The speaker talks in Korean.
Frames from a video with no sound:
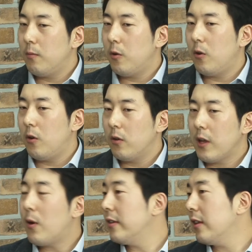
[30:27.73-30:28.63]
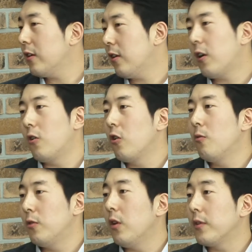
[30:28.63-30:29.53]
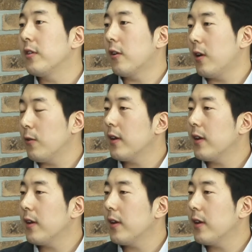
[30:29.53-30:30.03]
뭐 사용하시는데 그렇게 어려움은 없으실 거라고 아, 네.